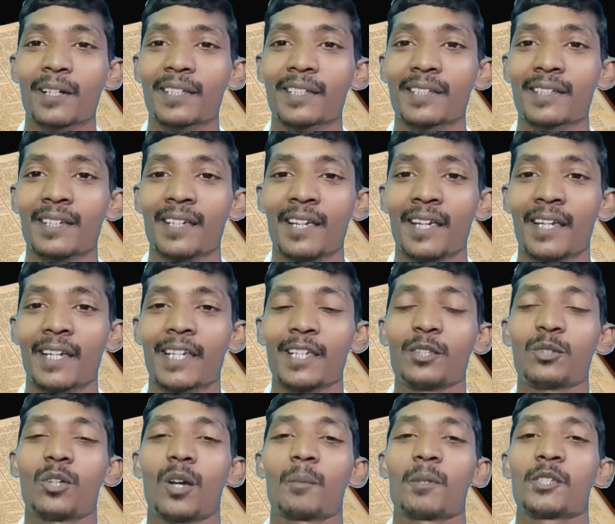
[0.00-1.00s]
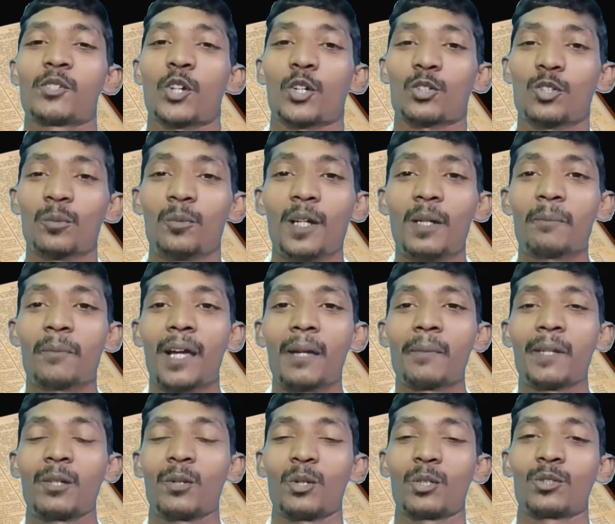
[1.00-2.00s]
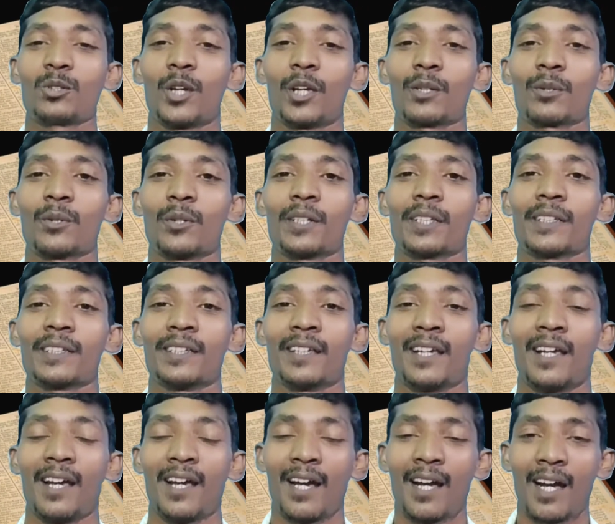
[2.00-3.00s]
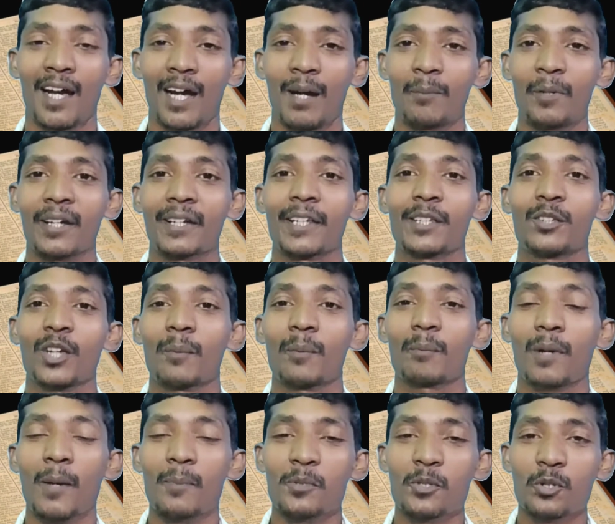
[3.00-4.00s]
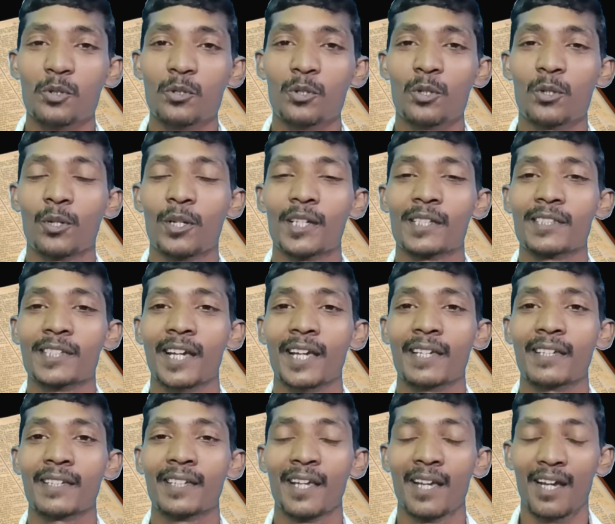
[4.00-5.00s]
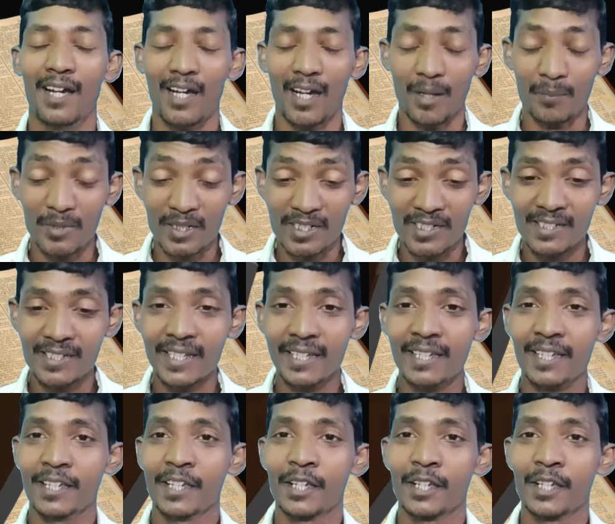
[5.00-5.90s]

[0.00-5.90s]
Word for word: পারি কিন্তু আমি যতবার বাইবেল অধ্যয়ন করি আমার হৃদয় পাপশূন্য হয়ে যায় আমি নিজে